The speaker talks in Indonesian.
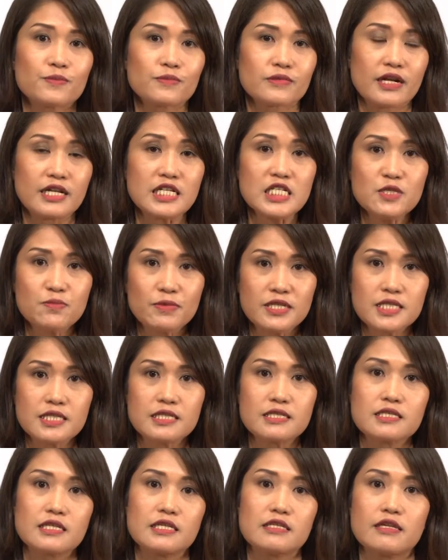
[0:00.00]

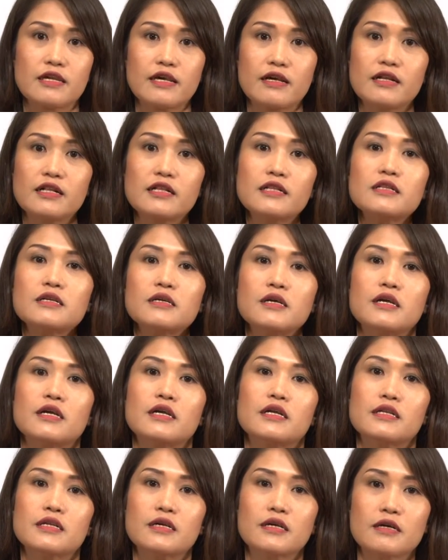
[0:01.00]
transmisi sinyal
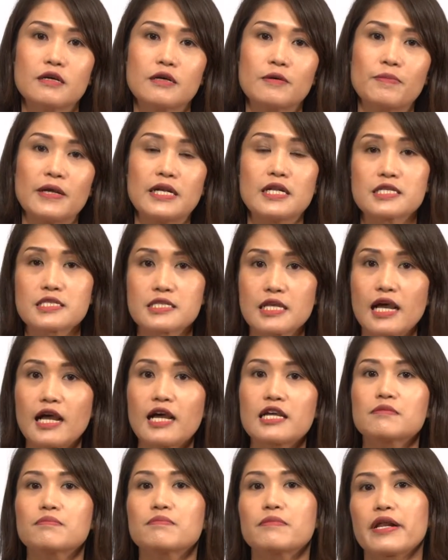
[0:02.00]
uh, pada
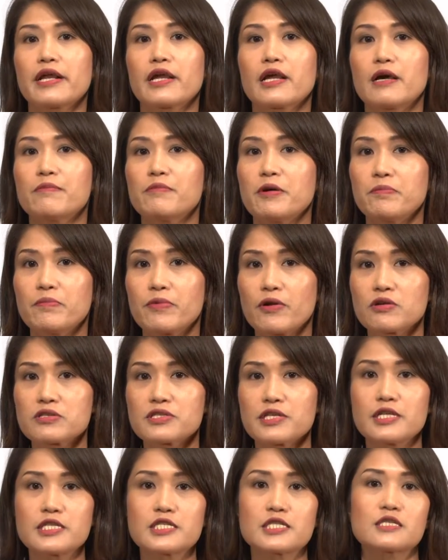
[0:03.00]
saat mereka
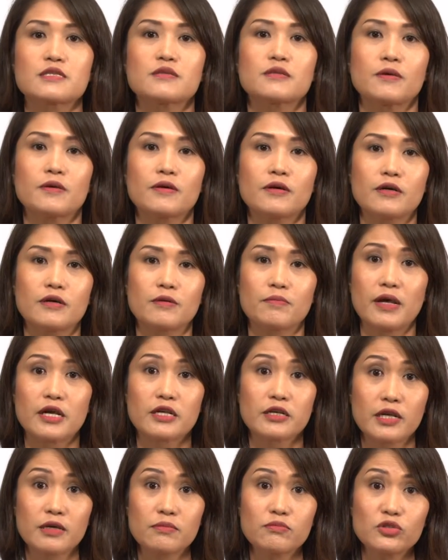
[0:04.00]
memproses uh,
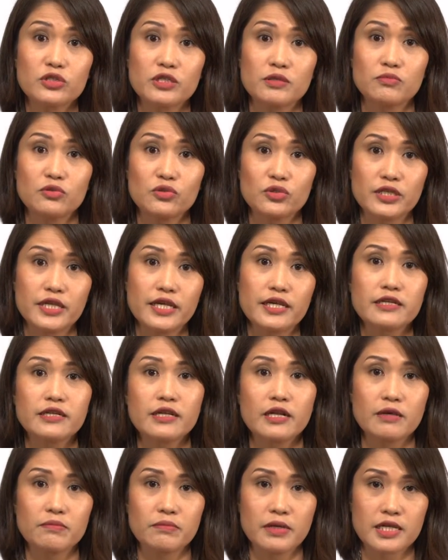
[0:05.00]
makna bunyi-bunyian
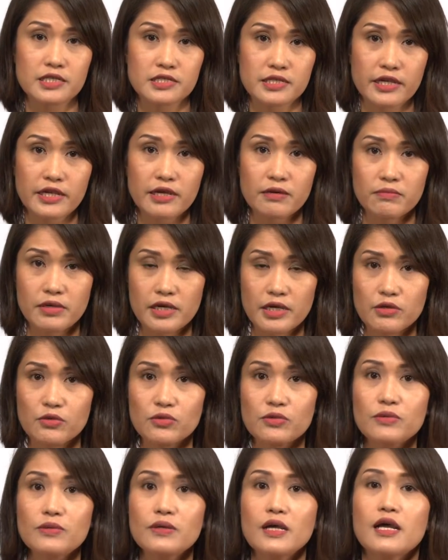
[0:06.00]
dalam bahasa yang
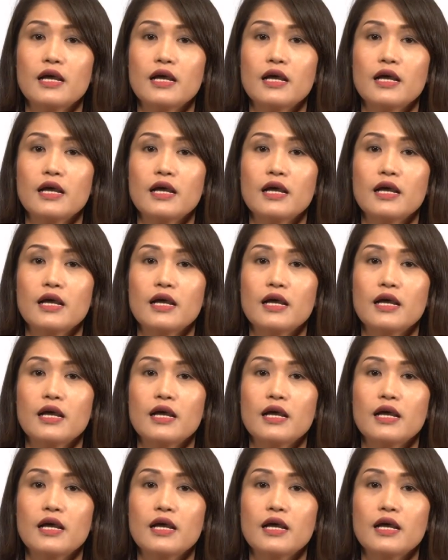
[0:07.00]
baru